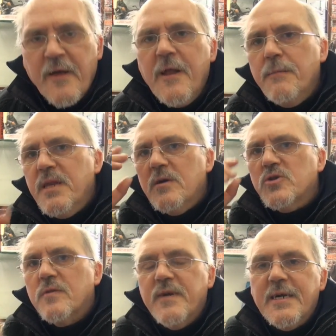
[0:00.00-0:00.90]
Ja, dann bin ich auch
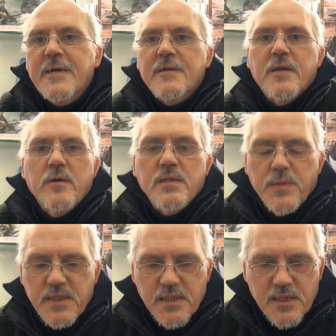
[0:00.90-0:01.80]
schon weg. Der
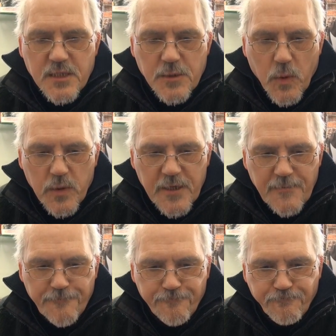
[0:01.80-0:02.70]

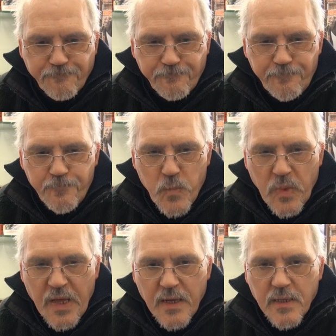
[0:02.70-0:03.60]

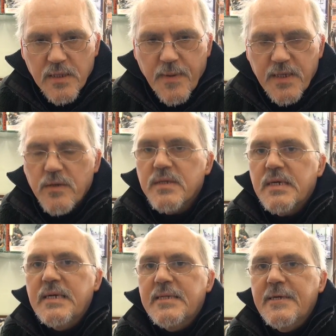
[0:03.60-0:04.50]

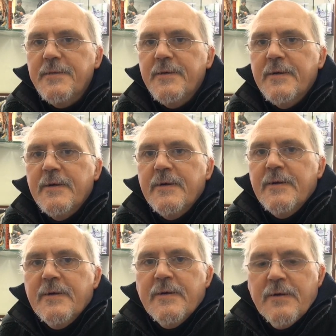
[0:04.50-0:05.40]
29.02.2016.
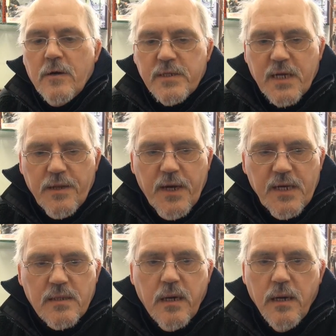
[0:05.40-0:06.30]

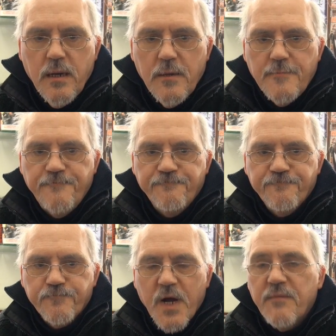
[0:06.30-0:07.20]
Oscar-Nacht
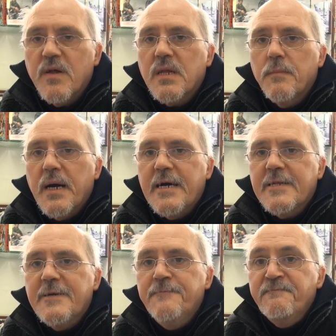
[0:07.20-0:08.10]
hat was
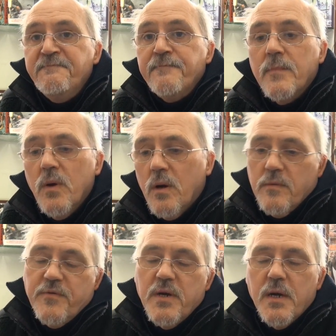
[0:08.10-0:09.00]
gebracht. Ja,
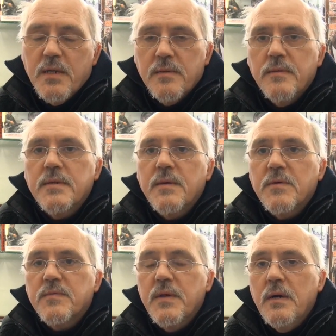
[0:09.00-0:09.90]
in vier Jahren sehen
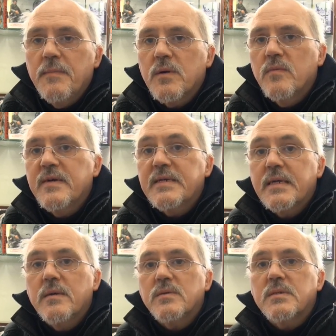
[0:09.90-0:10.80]
wir uns wieder. Mal gucken, wie ich
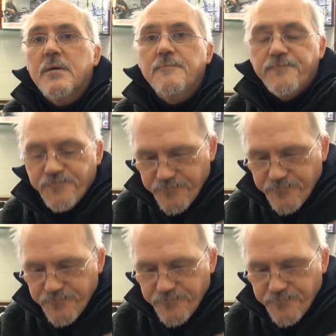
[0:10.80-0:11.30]
dann aussehe.